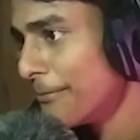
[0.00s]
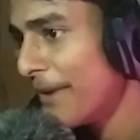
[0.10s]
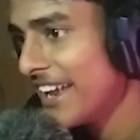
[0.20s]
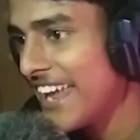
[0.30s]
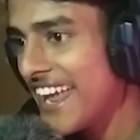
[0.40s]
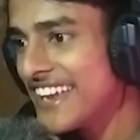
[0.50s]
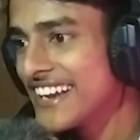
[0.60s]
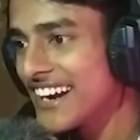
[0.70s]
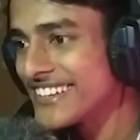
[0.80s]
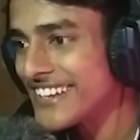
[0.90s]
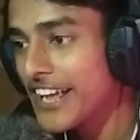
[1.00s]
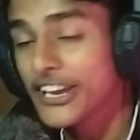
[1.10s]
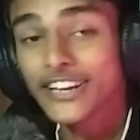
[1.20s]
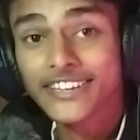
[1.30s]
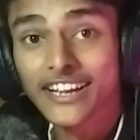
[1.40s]
ভাই এই গাড়িটা এই
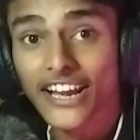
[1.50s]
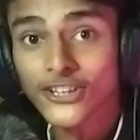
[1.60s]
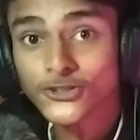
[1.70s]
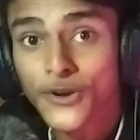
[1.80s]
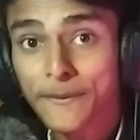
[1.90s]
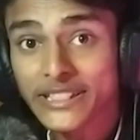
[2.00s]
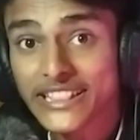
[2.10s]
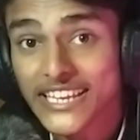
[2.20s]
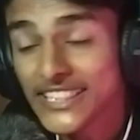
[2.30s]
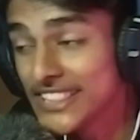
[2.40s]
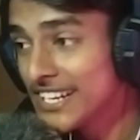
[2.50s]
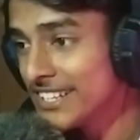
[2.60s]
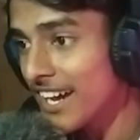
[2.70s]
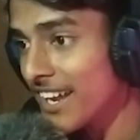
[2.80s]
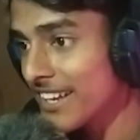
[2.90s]
গাড়িটা কেনার জন্য আমি তিন দিন
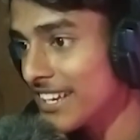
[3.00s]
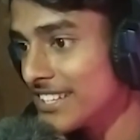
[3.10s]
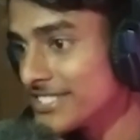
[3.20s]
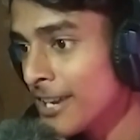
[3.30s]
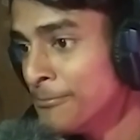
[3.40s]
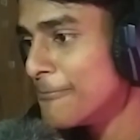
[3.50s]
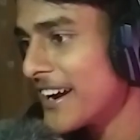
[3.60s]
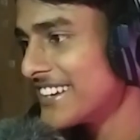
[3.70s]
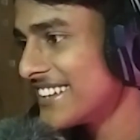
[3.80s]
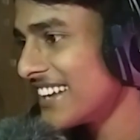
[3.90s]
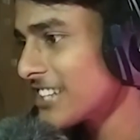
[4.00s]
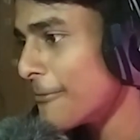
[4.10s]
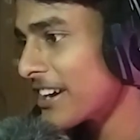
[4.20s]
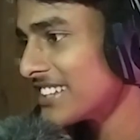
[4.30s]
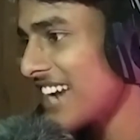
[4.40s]
টানা খেলেছিলাম বাকি ঠিক আছে
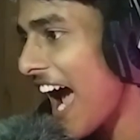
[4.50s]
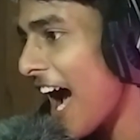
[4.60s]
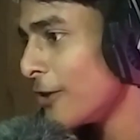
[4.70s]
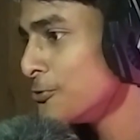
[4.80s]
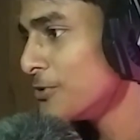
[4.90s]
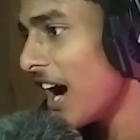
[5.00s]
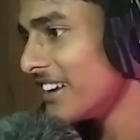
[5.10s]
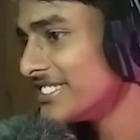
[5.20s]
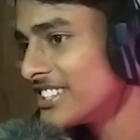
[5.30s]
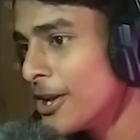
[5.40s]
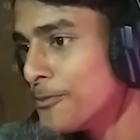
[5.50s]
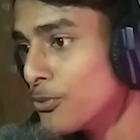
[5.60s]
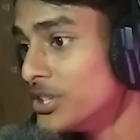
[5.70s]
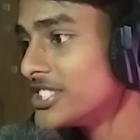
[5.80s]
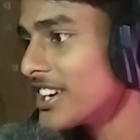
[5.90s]
আমার কাছে আরও গাড়ি ছিল এই
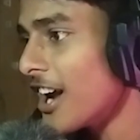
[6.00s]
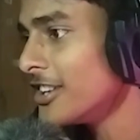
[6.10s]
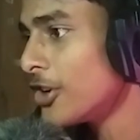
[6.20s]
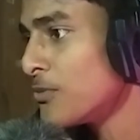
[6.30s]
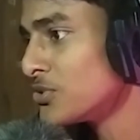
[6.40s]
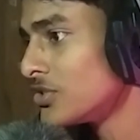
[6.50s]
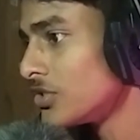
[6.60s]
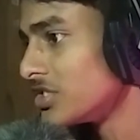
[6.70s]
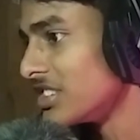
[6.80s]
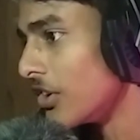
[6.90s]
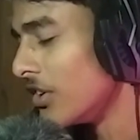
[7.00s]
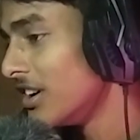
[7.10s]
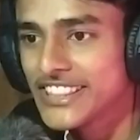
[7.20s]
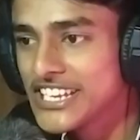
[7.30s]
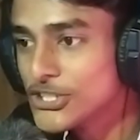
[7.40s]
পুলিশের গাড়িটাও পর্যন্ত ছিল
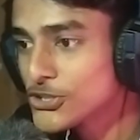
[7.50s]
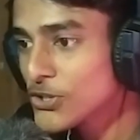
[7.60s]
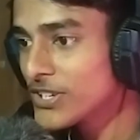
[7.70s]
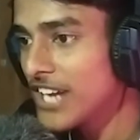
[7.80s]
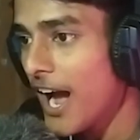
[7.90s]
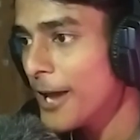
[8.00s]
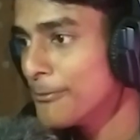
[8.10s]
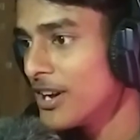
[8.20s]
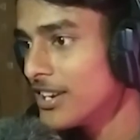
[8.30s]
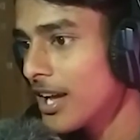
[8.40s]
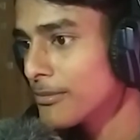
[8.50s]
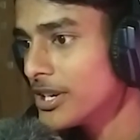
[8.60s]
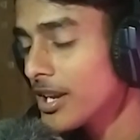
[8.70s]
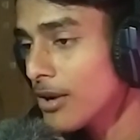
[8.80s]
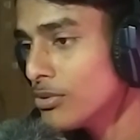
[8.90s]
তিনশো ডায়মন্ড লাগবে
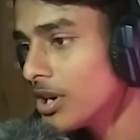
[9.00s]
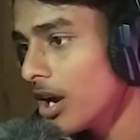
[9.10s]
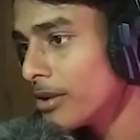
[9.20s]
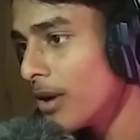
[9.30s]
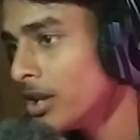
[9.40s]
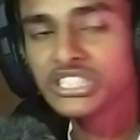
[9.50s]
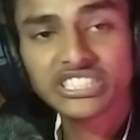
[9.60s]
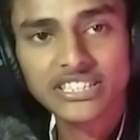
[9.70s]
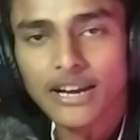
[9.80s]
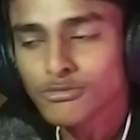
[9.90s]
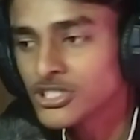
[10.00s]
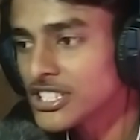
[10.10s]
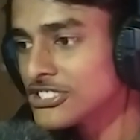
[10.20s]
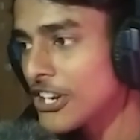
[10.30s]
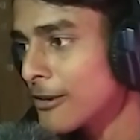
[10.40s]
এটা কেমন গাড়ি ভাই নিজে যেমন চাই
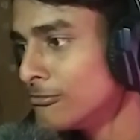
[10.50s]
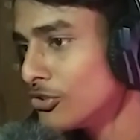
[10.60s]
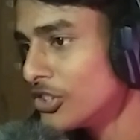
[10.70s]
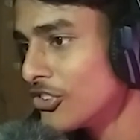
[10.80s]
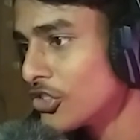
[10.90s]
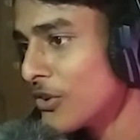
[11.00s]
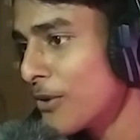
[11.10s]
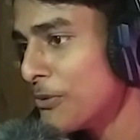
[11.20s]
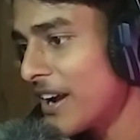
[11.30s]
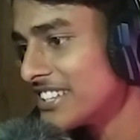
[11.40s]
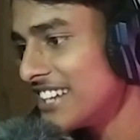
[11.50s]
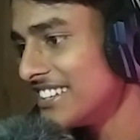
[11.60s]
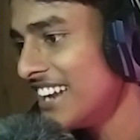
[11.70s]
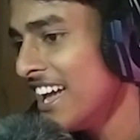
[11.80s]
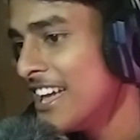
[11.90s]
সেরকম তৈরি করতে পারবো বাকি জানি
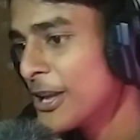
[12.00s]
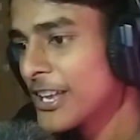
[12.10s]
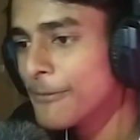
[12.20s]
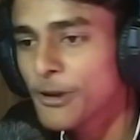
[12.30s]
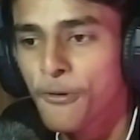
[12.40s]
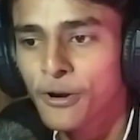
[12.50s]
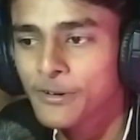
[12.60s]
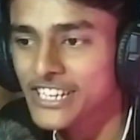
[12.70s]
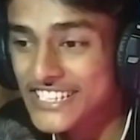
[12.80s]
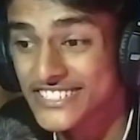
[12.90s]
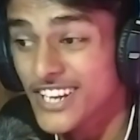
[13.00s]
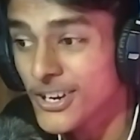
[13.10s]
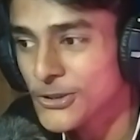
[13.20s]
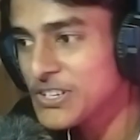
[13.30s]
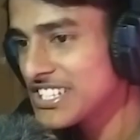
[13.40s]
না গেমটা ফটাফট স্টার্ট
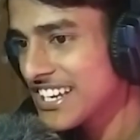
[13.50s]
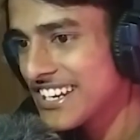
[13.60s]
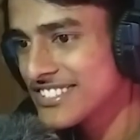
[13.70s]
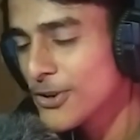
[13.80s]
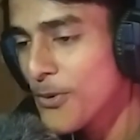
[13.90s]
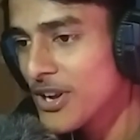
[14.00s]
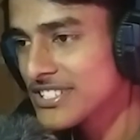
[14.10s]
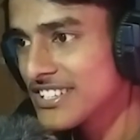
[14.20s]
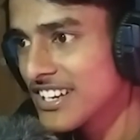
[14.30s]
করা যাক লেস গো বয়েজ অ্যান্ড